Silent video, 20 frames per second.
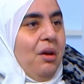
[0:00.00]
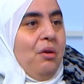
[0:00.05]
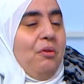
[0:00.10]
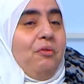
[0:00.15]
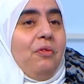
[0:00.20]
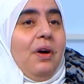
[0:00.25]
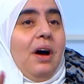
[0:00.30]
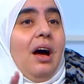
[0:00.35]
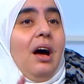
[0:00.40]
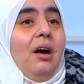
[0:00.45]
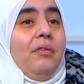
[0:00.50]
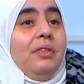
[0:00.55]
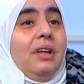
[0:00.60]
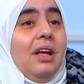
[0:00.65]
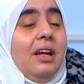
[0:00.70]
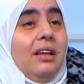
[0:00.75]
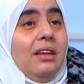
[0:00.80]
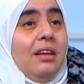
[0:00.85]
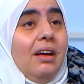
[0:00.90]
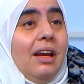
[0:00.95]

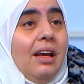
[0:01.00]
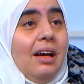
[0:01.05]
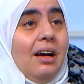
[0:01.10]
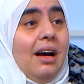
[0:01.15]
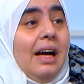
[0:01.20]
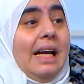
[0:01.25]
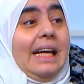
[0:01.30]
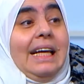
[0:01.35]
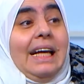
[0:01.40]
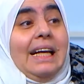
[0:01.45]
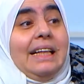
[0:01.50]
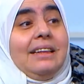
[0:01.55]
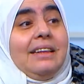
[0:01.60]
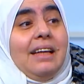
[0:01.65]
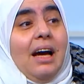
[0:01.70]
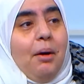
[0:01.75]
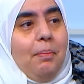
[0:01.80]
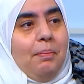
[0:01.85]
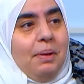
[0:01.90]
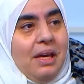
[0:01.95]
فأفضل طريقة هي
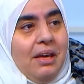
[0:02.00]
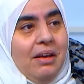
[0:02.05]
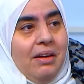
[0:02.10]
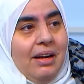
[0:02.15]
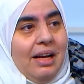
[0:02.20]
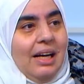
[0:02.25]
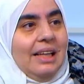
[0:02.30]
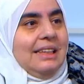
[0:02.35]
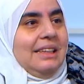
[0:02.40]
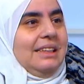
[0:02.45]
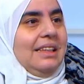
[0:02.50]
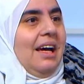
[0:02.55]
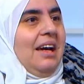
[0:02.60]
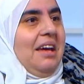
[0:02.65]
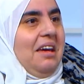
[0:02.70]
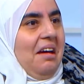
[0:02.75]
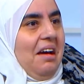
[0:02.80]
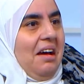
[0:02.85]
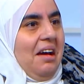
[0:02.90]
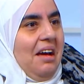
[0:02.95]
التعبير
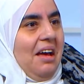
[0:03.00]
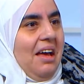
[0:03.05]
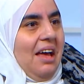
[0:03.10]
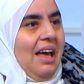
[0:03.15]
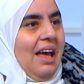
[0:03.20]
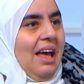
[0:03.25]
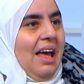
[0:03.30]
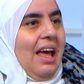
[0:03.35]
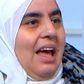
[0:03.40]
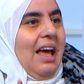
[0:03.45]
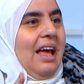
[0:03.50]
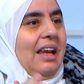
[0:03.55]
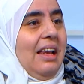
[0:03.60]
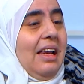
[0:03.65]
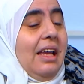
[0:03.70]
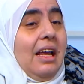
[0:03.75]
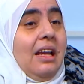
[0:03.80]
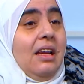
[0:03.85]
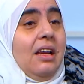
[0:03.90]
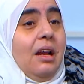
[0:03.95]
الصحيح
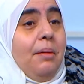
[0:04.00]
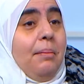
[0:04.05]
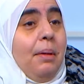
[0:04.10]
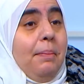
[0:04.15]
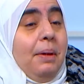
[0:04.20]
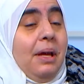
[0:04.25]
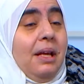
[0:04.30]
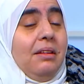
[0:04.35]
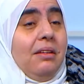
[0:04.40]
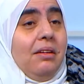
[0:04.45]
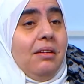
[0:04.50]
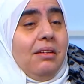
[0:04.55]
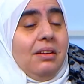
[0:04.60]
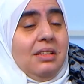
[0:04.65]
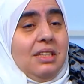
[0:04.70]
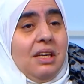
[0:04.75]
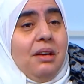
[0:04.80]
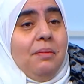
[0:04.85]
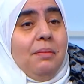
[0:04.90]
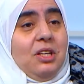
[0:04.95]
لأن لما بقدر
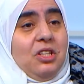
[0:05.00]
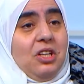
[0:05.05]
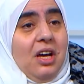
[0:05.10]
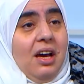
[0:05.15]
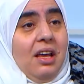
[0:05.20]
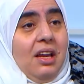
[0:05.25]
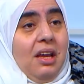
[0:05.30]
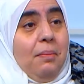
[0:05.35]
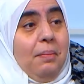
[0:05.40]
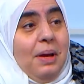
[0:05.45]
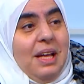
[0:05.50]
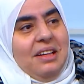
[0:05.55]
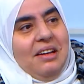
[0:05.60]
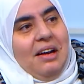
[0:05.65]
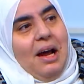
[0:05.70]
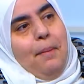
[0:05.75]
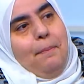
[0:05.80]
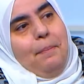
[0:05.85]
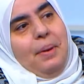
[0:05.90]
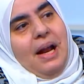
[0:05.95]
دير مشاعري بقدر
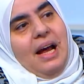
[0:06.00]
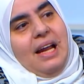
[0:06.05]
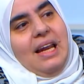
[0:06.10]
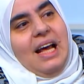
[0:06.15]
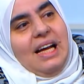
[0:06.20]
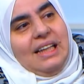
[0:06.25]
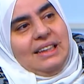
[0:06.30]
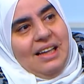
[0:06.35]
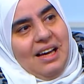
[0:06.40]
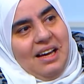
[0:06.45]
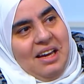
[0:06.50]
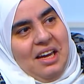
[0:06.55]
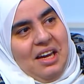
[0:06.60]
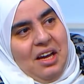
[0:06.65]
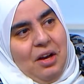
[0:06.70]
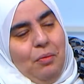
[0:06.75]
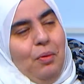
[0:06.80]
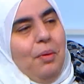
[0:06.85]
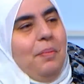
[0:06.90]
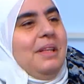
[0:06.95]
أعبر عنها
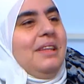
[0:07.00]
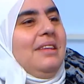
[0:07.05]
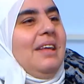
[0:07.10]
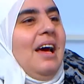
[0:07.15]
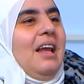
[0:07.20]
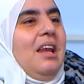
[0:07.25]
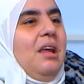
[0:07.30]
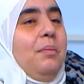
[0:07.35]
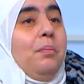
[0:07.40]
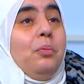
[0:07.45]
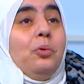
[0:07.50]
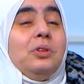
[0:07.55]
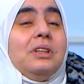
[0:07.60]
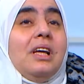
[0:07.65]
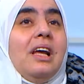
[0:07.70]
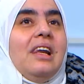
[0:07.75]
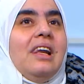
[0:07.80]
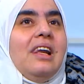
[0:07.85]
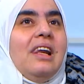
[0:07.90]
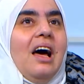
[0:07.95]
صحيح وبالتالي
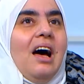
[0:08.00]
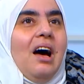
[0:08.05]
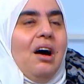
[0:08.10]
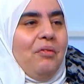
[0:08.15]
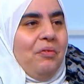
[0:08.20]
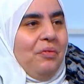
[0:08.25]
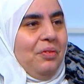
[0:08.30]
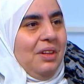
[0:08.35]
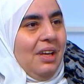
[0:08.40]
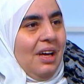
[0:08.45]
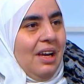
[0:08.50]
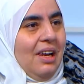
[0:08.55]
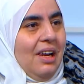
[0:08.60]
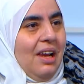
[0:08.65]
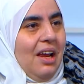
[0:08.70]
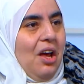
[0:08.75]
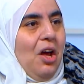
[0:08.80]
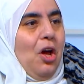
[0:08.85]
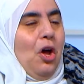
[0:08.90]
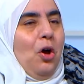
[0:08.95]
بوصل لأفضل
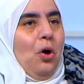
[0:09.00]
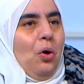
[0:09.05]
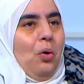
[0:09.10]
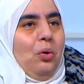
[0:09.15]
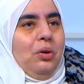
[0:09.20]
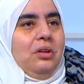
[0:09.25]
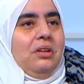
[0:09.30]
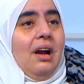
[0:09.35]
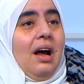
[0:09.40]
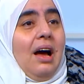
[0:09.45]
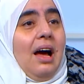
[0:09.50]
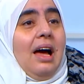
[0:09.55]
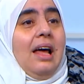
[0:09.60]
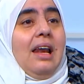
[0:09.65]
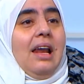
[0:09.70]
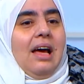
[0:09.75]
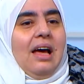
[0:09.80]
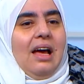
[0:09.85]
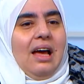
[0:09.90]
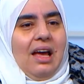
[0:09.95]
قدرة على